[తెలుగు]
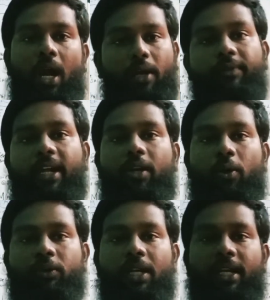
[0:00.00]
అడ్వకేట్
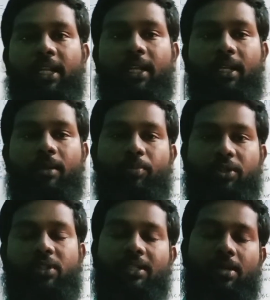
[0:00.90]
అవుతారని
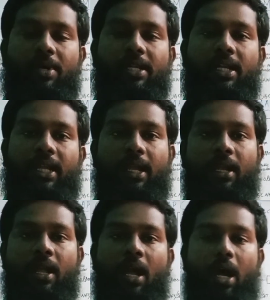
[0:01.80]
వస్తున్న సమాజానికి
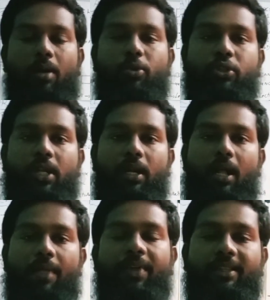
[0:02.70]
ఆల్మోస్ట్ ఆల్
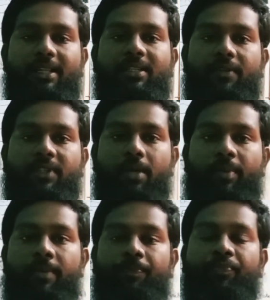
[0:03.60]
అందరికీ తెలిసిన విషయమే